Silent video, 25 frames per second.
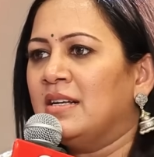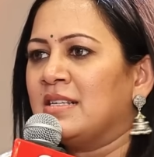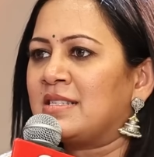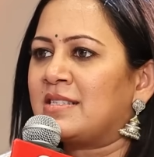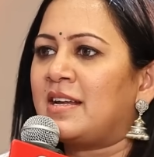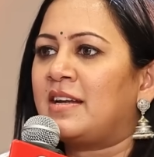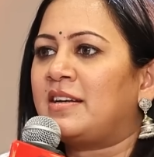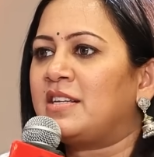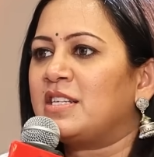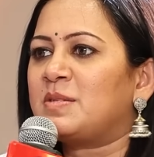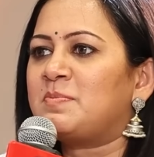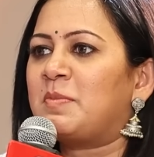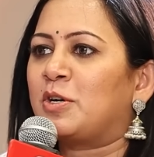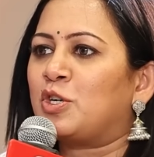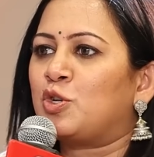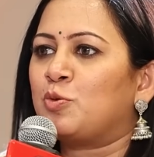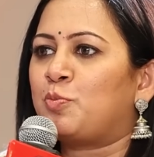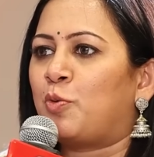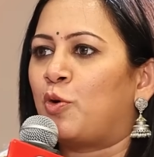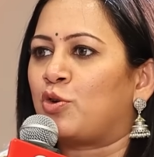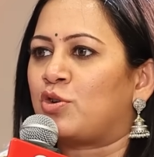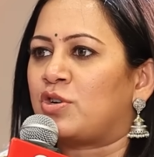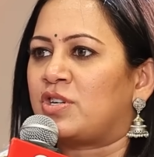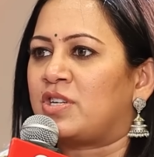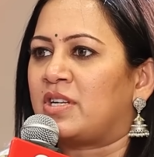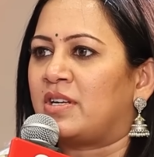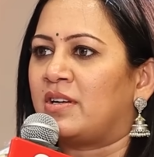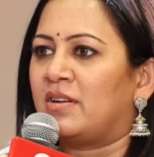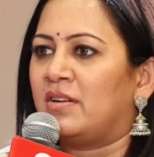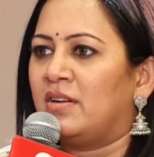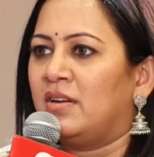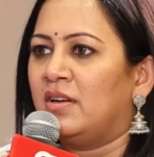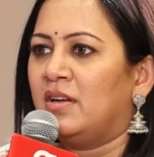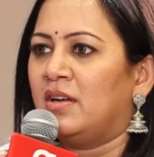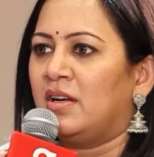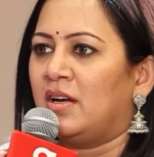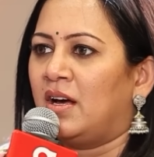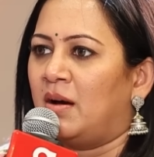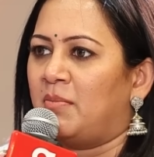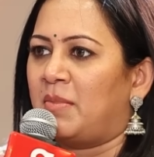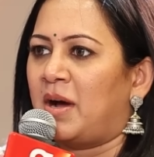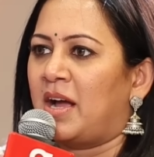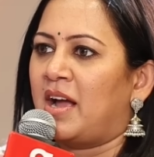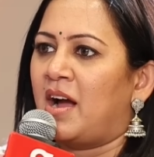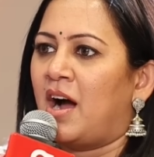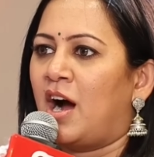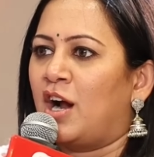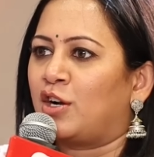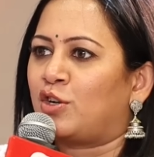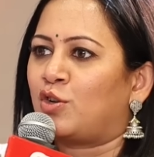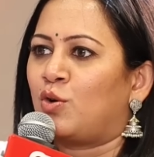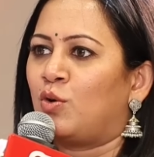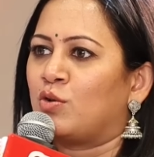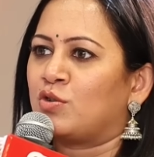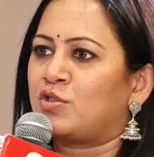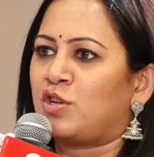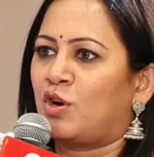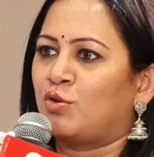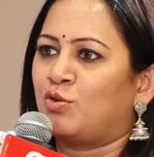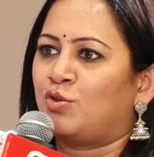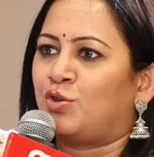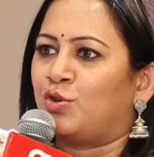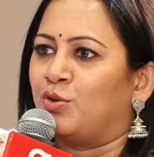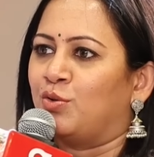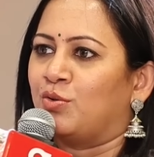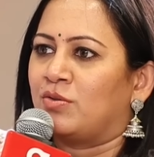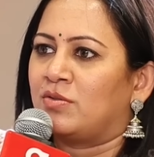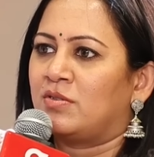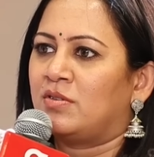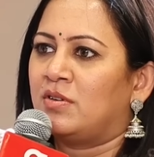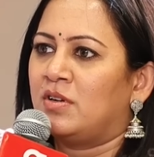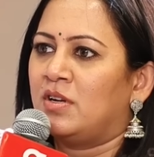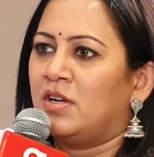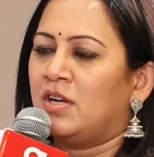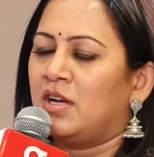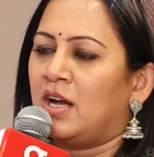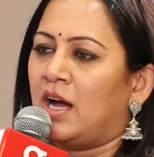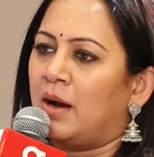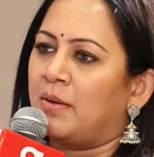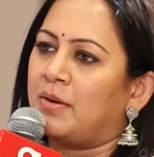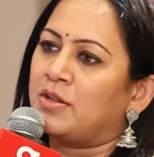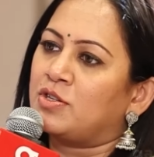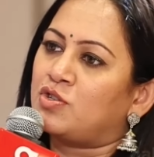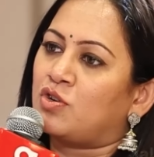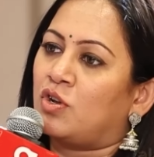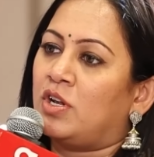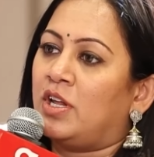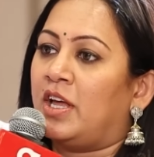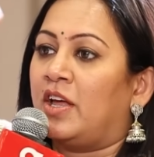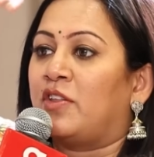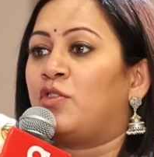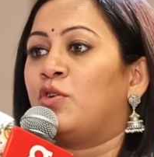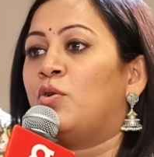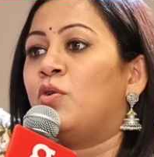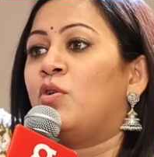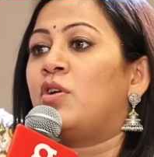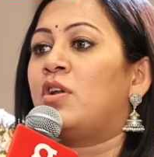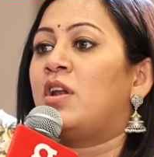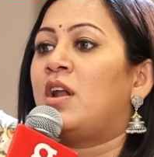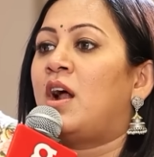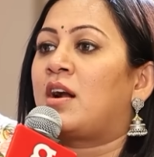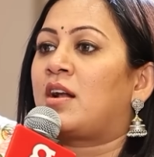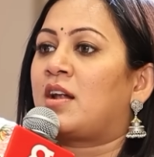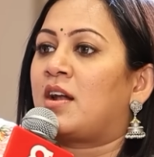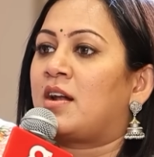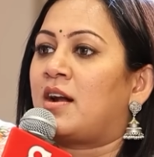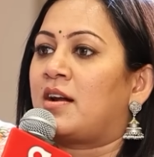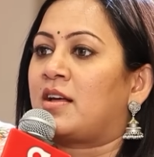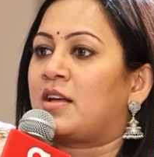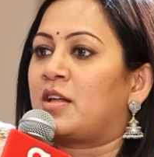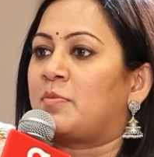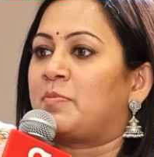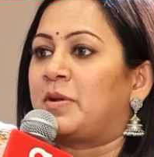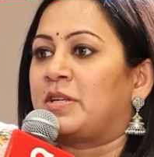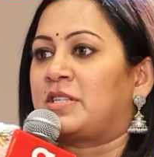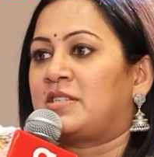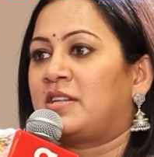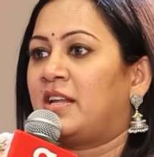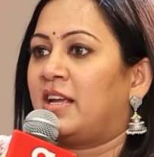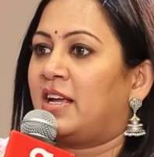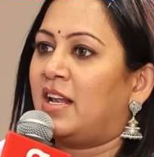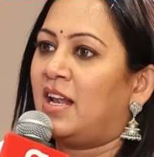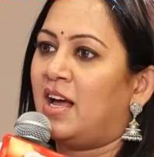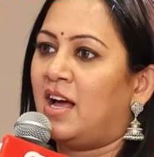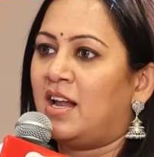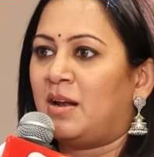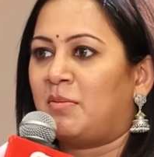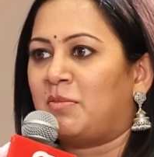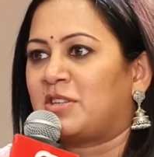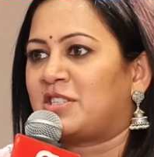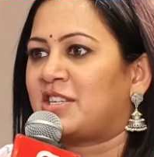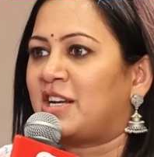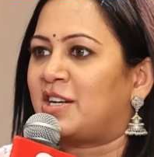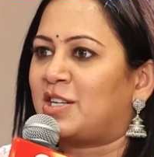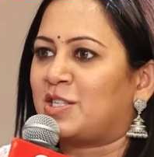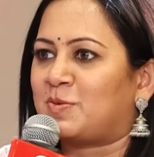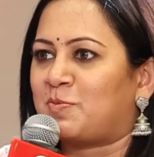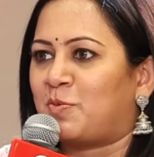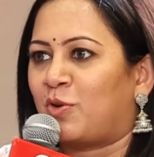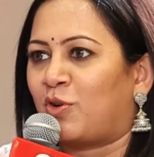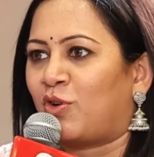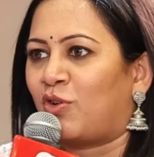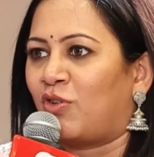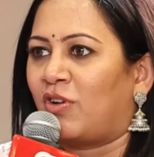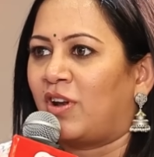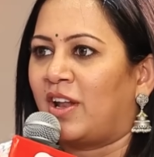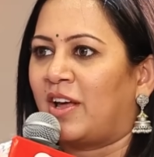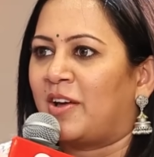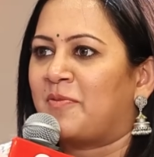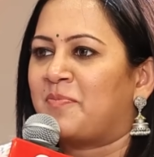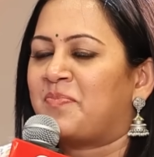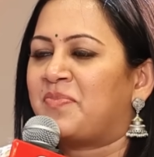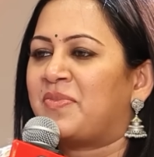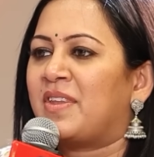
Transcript: ஸ்டேட்டஸ் மட்டும் போட்டுட்டு மை ஹார்ட் கோஸ் அவுட் டூ அப்படின்னு சொல்லி ஏதோ ஒரு நாட்டில் நடக்கிற பிரச்சனைக்கெலாம் நம்ம ஸ்டேட்டஸ் போடுறோம்ல